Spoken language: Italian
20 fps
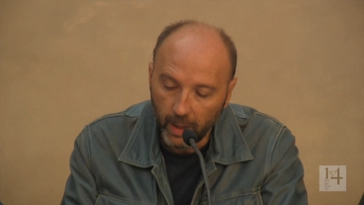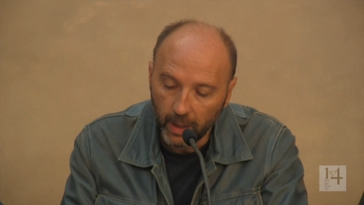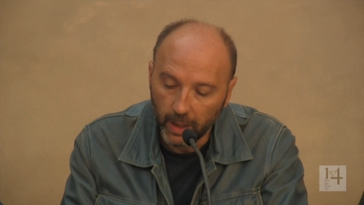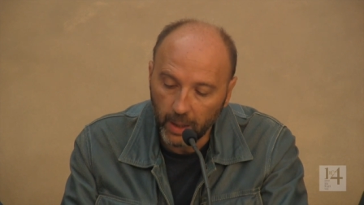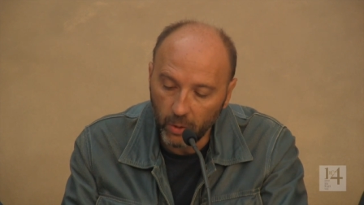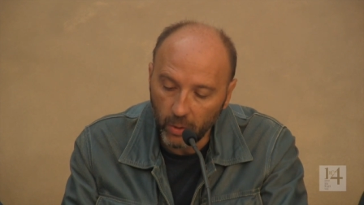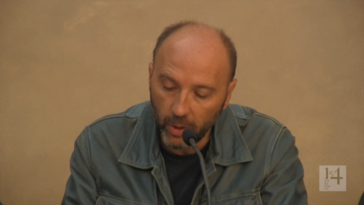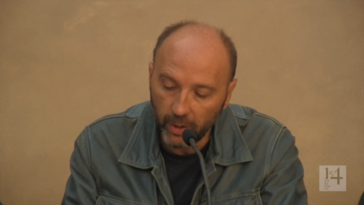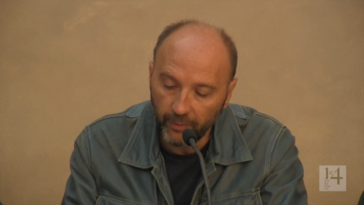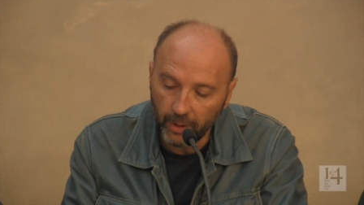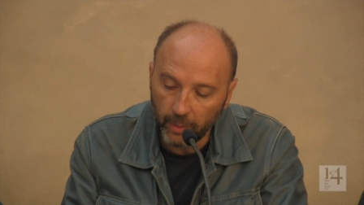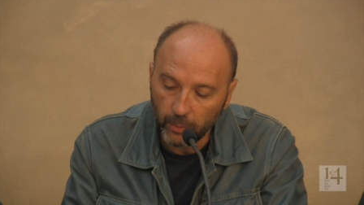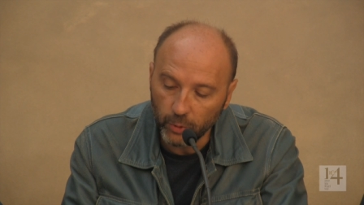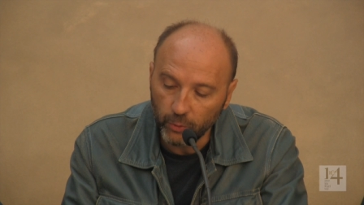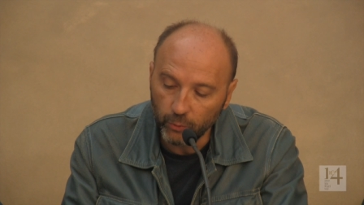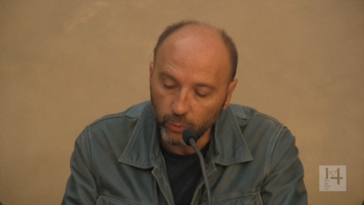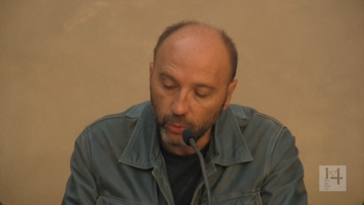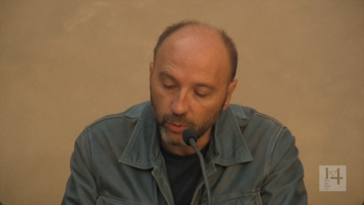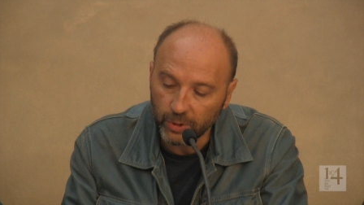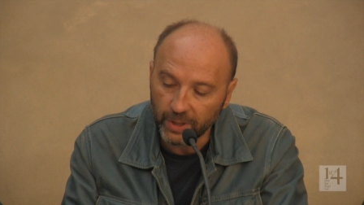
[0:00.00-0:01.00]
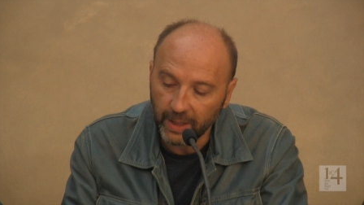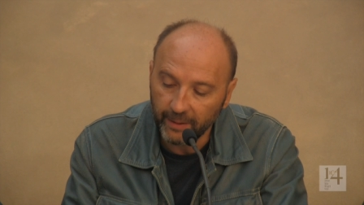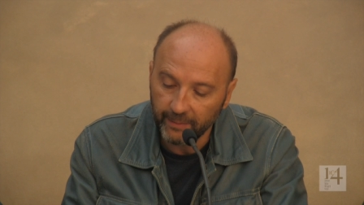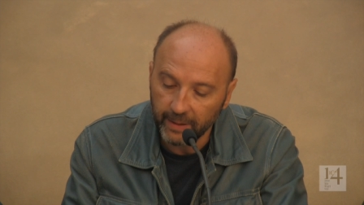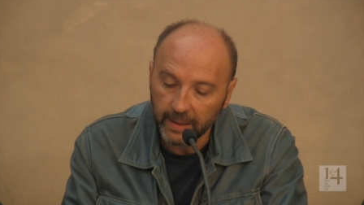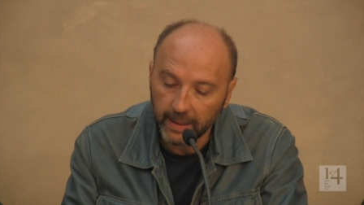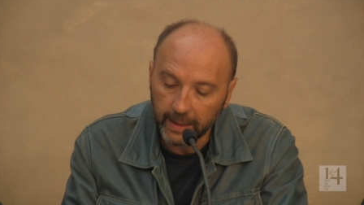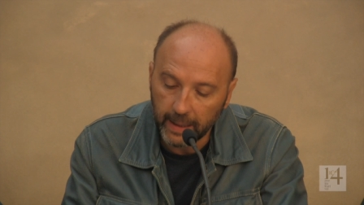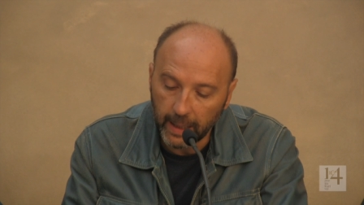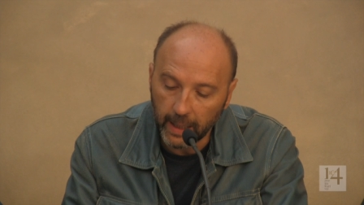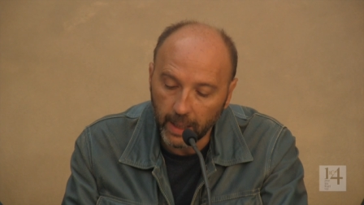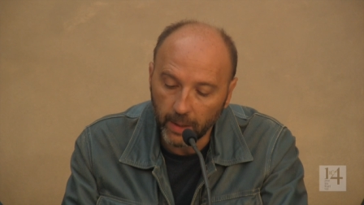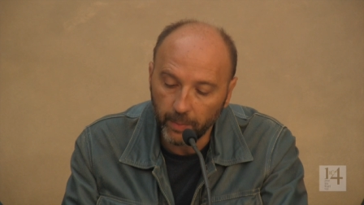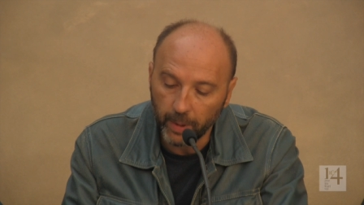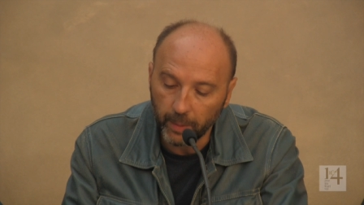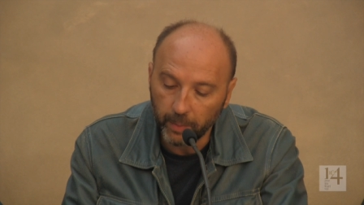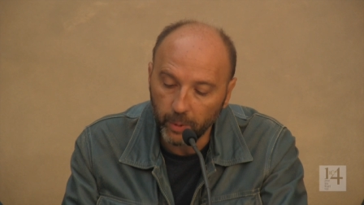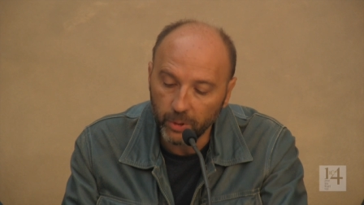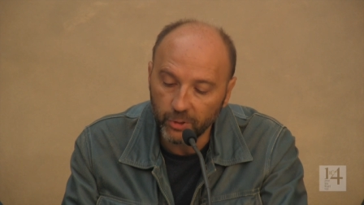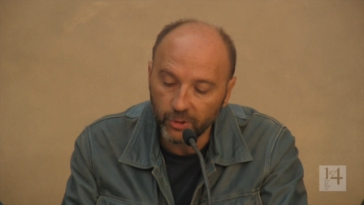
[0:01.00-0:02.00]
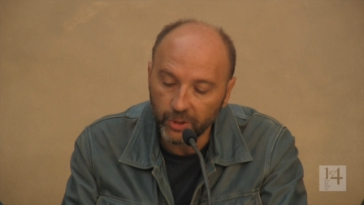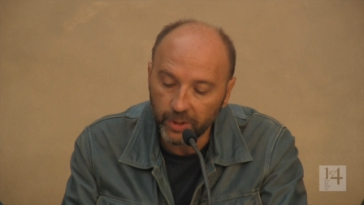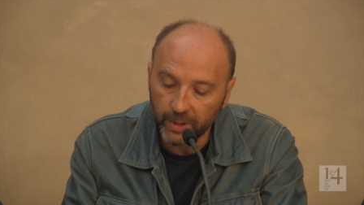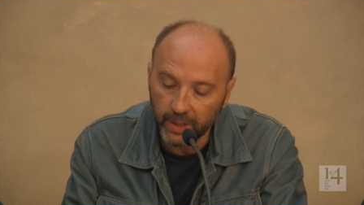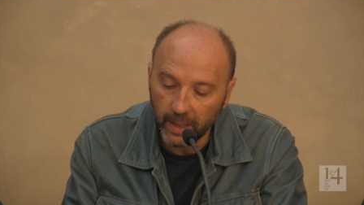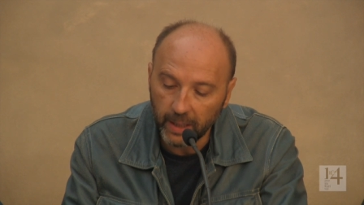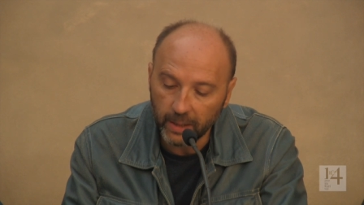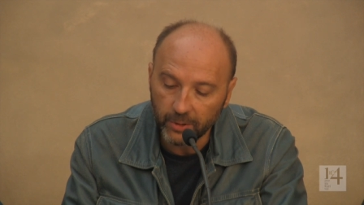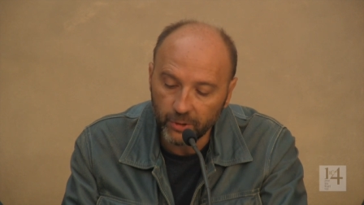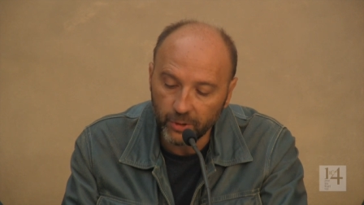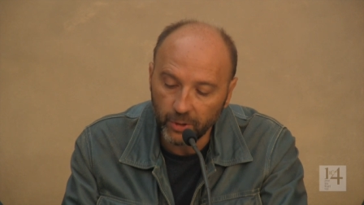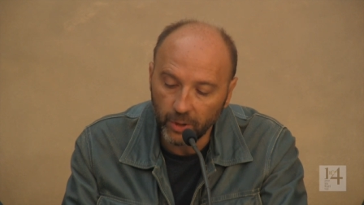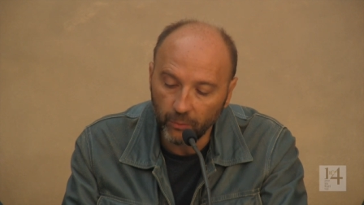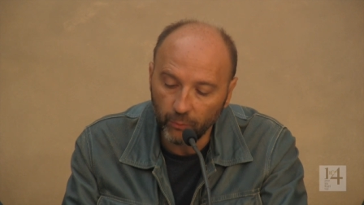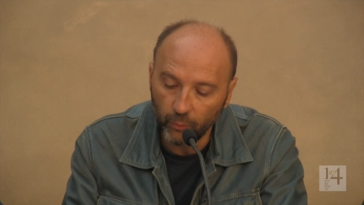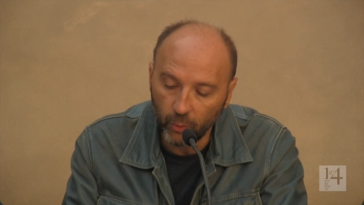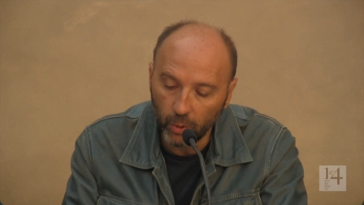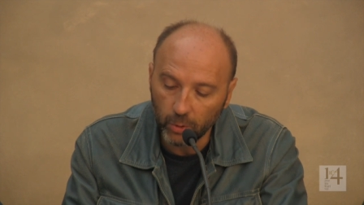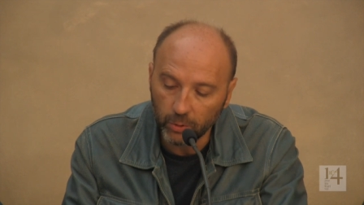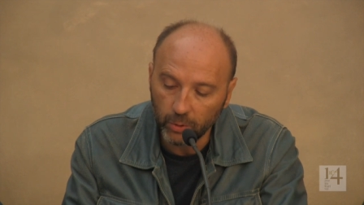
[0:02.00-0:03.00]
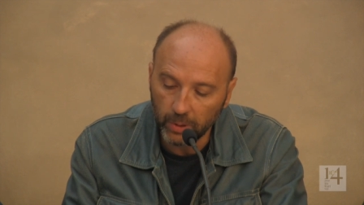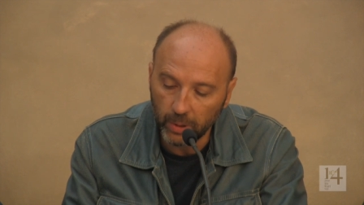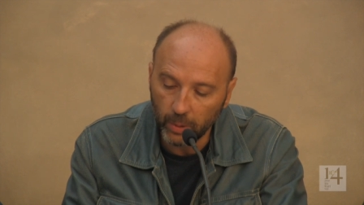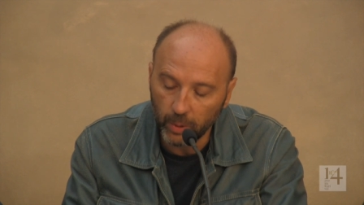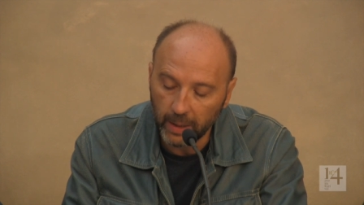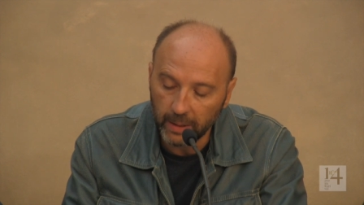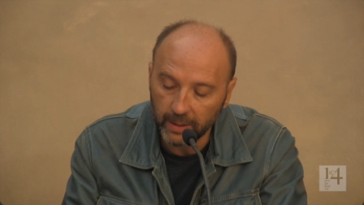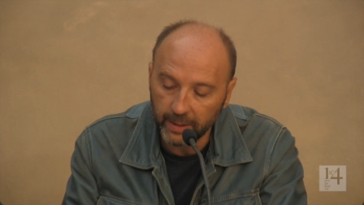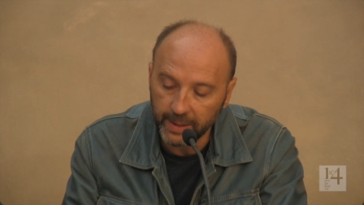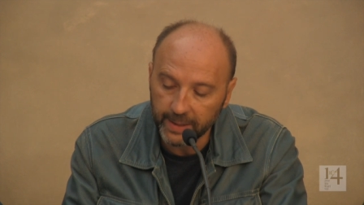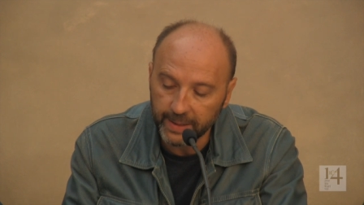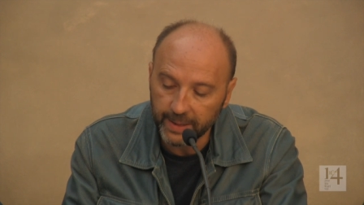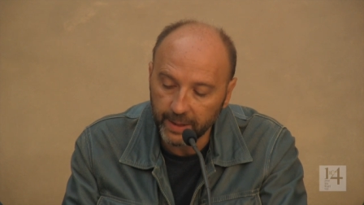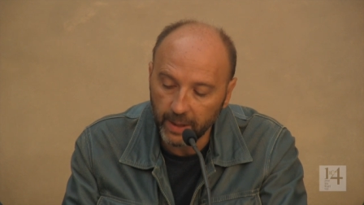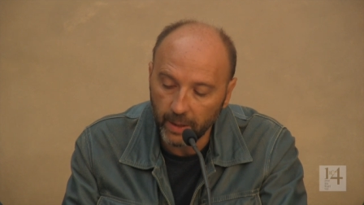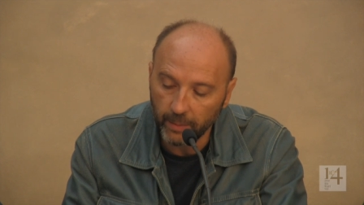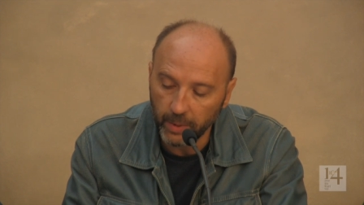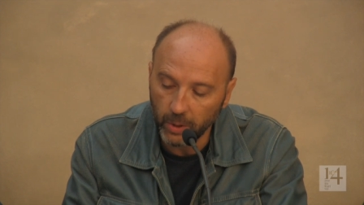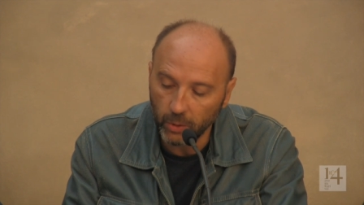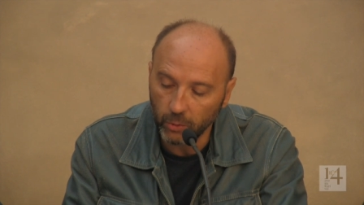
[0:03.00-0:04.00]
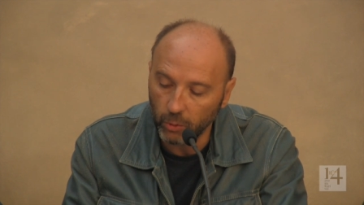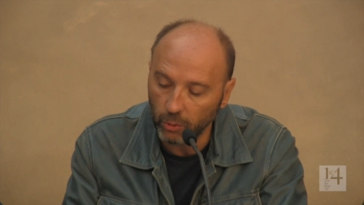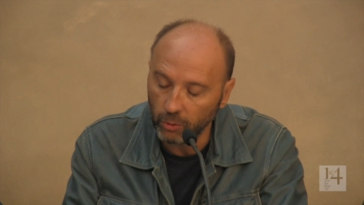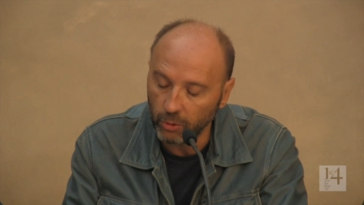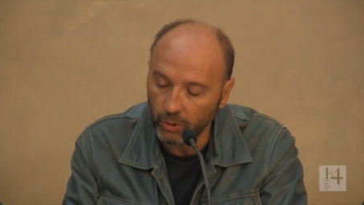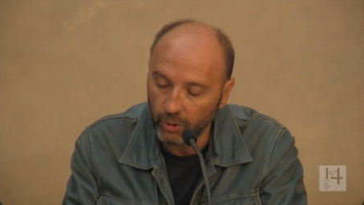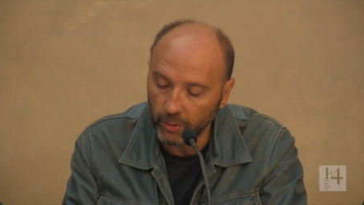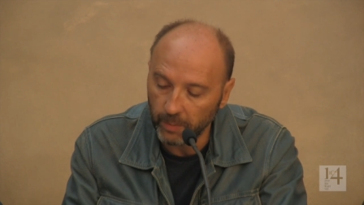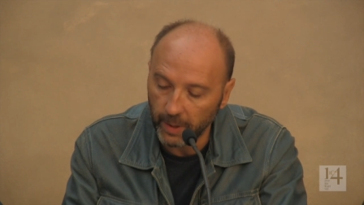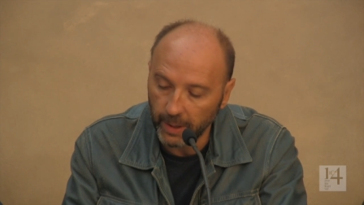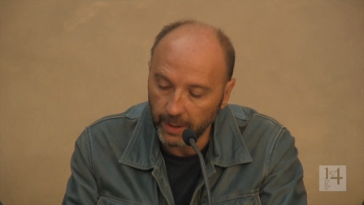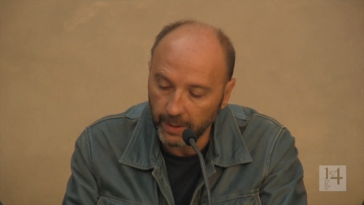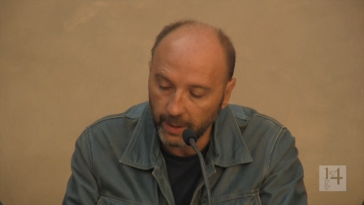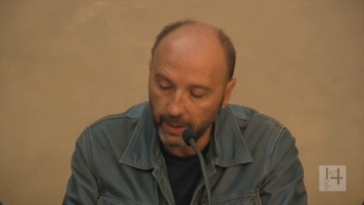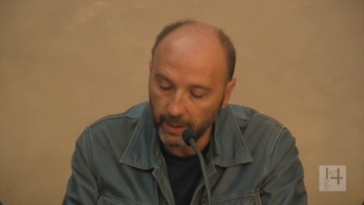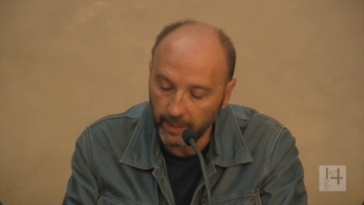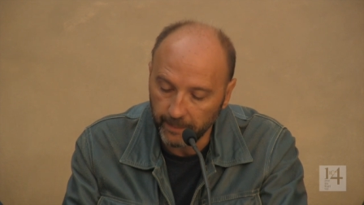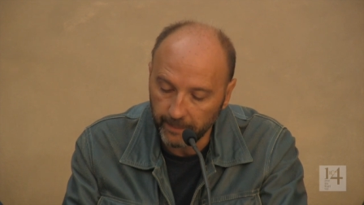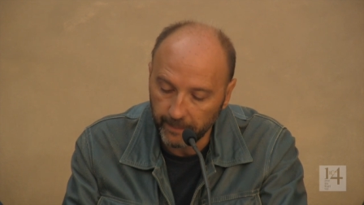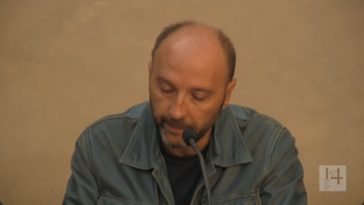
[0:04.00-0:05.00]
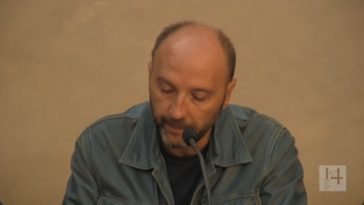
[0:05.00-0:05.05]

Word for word: che noi avremmo dovuto scavalcare per poi gettarci nel vuoto da un'altezza di almeno 12 metri.